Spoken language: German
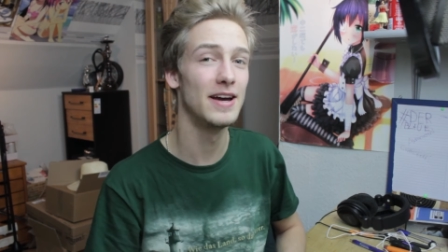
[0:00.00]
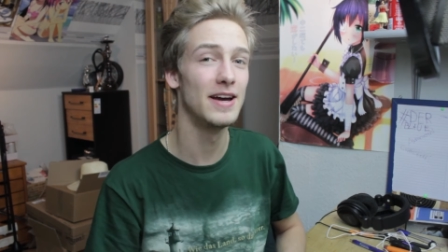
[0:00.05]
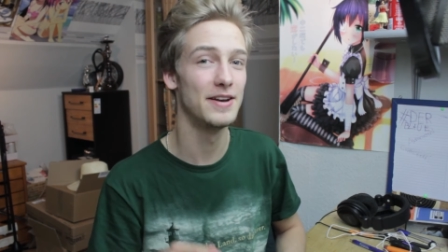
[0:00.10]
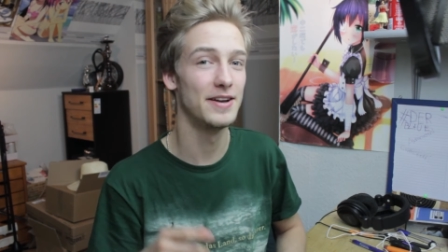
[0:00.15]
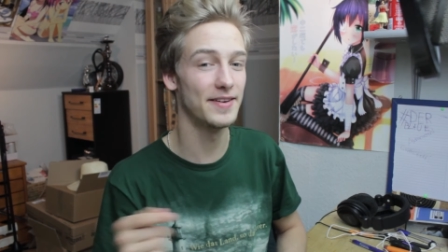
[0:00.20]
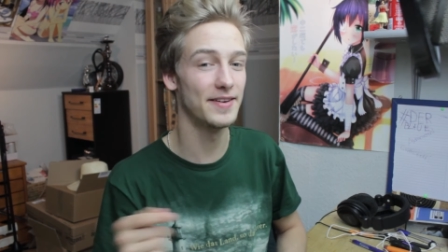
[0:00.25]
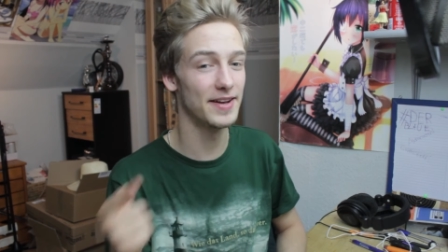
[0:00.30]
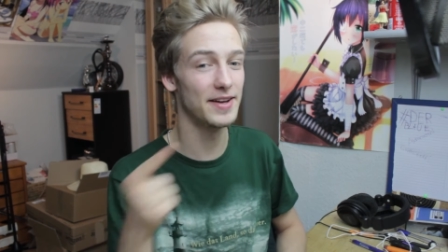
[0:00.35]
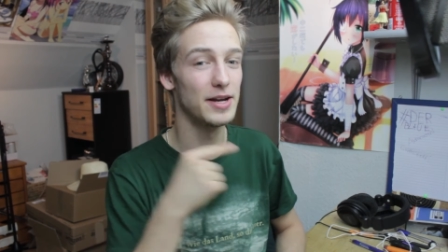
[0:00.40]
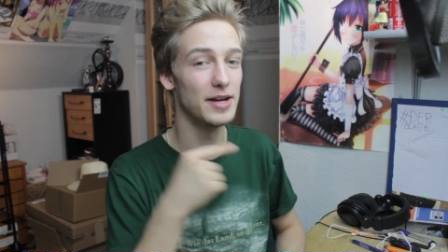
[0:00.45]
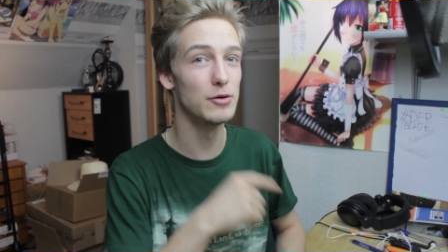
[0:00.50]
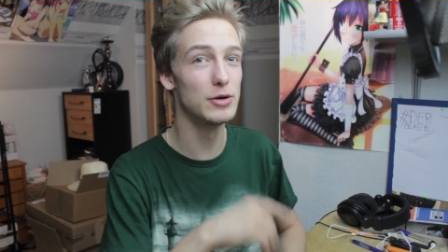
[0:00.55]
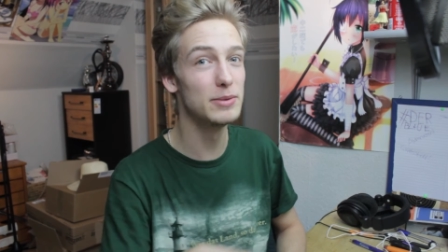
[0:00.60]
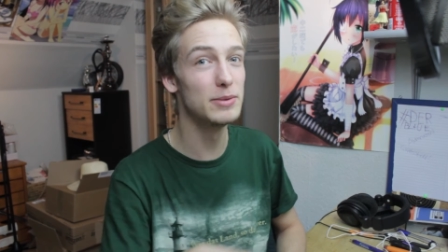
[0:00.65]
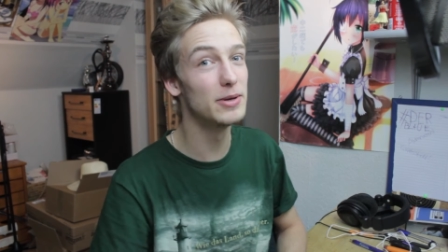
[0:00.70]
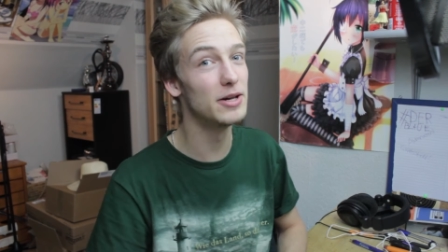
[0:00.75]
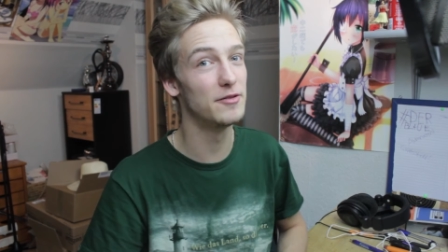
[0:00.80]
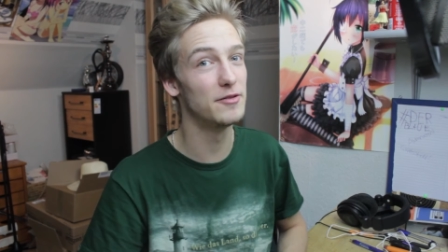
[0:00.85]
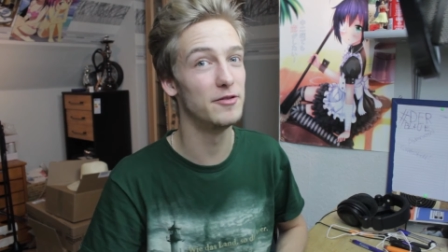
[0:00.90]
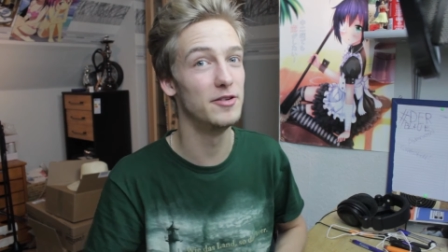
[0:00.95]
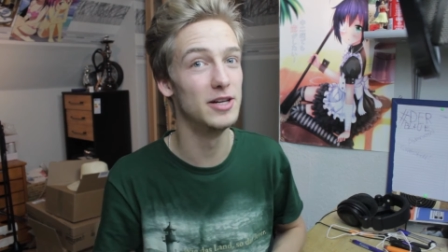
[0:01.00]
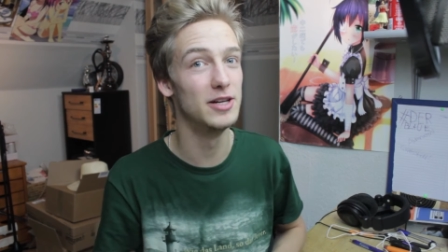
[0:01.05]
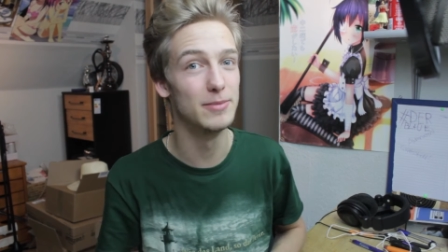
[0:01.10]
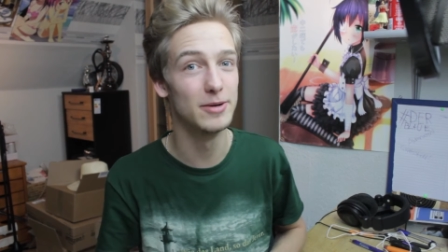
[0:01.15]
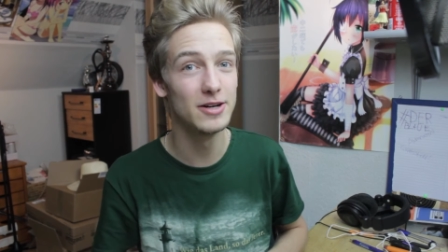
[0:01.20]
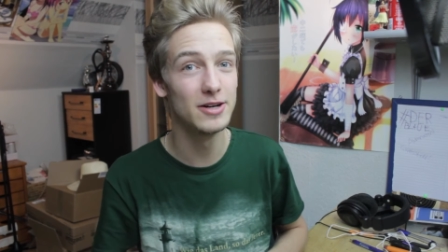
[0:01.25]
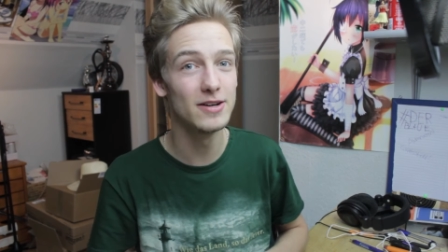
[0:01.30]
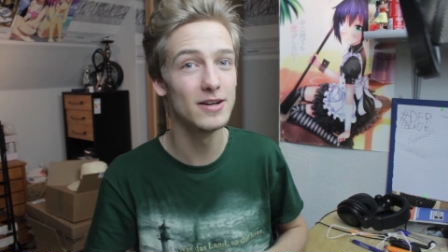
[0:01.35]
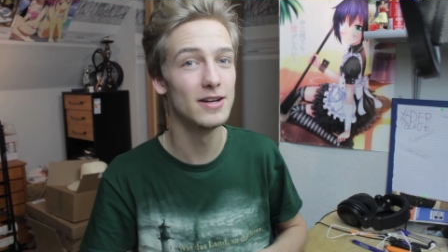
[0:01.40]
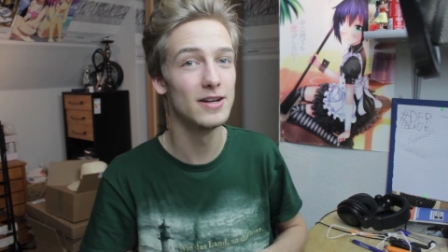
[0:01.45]
Das sind die
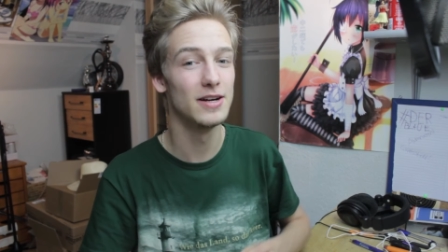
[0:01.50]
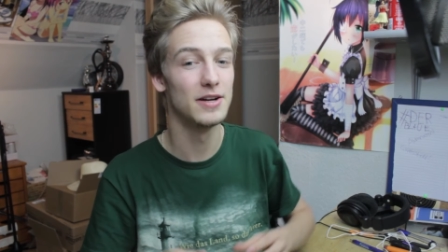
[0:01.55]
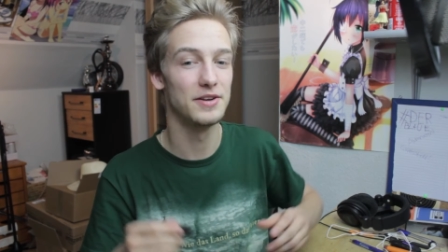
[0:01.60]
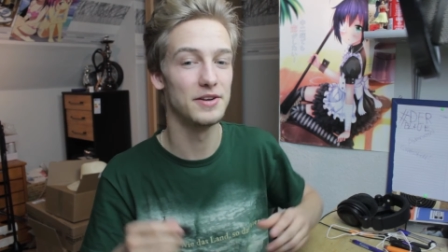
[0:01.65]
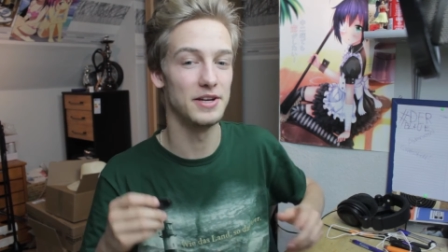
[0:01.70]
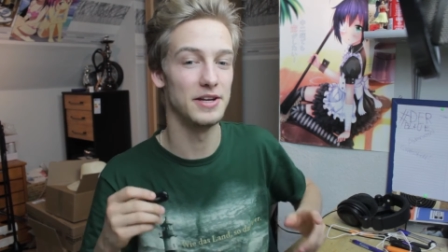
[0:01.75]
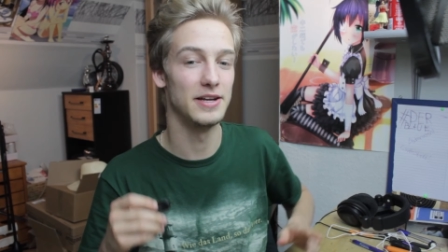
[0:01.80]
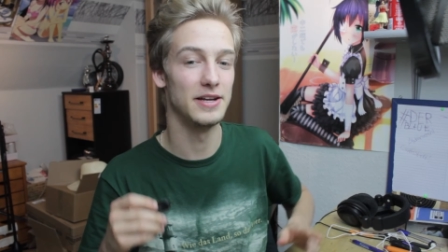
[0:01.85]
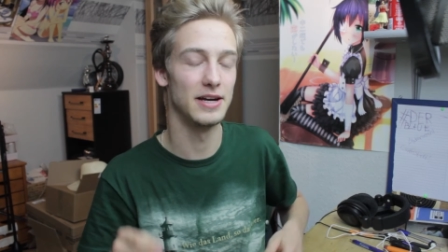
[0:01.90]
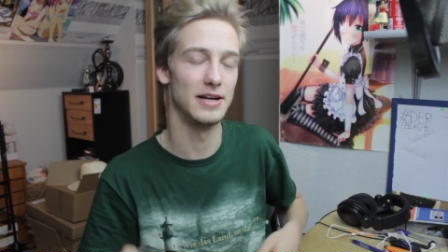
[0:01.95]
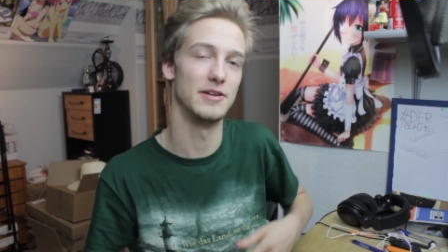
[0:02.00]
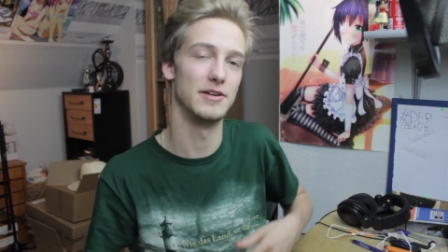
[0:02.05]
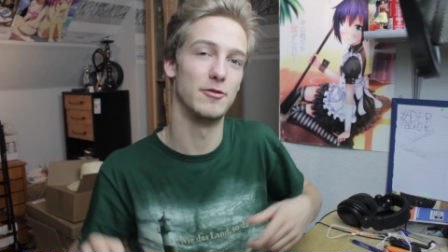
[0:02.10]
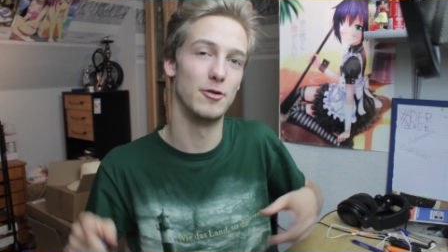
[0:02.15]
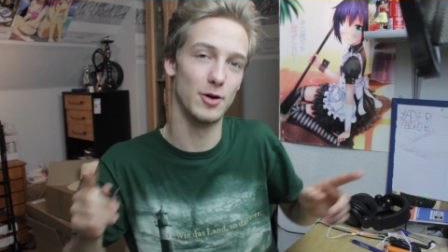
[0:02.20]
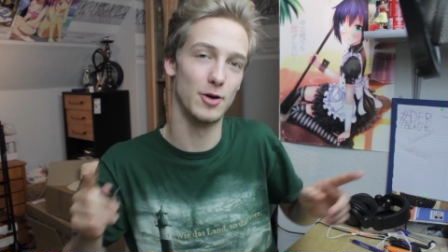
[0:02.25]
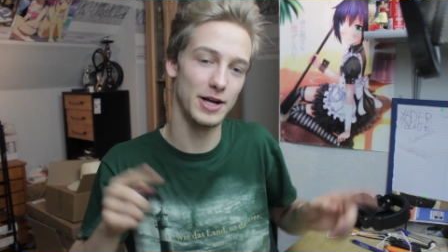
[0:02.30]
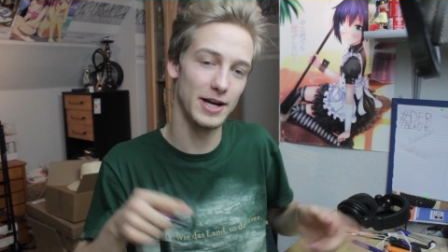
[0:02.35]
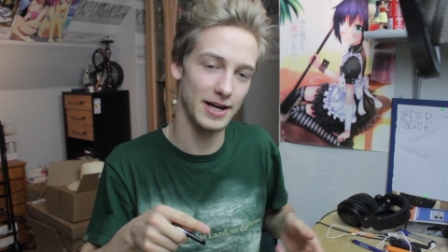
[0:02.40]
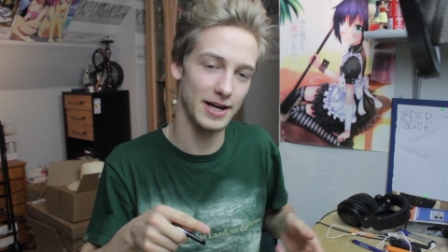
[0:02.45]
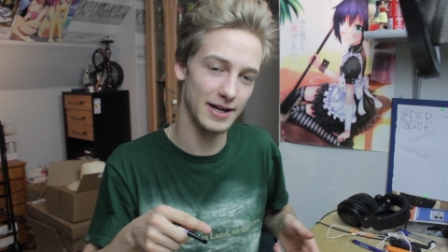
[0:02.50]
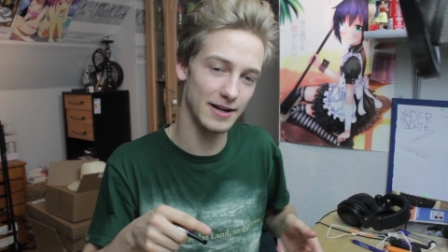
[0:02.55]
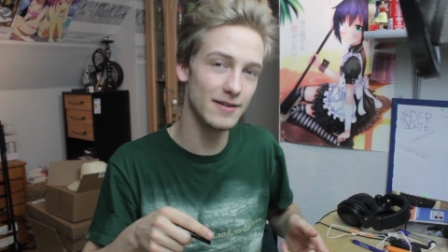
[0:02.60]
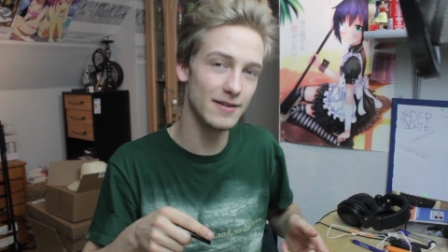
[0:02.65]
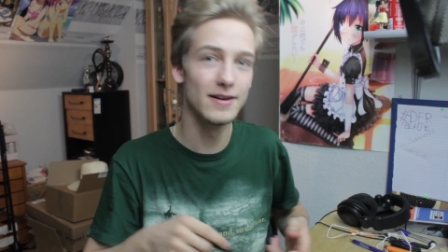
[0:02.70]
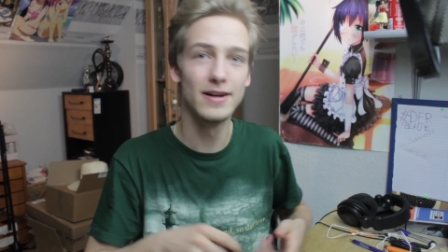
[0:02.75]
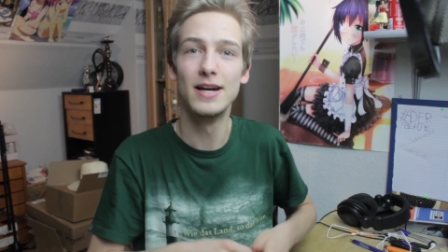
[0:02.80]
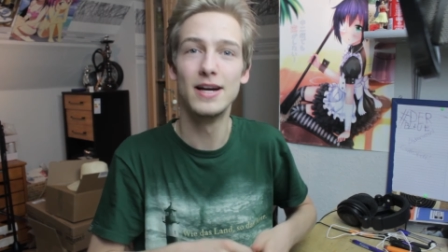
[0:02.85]
Rebuild-Filme, die vorherigen.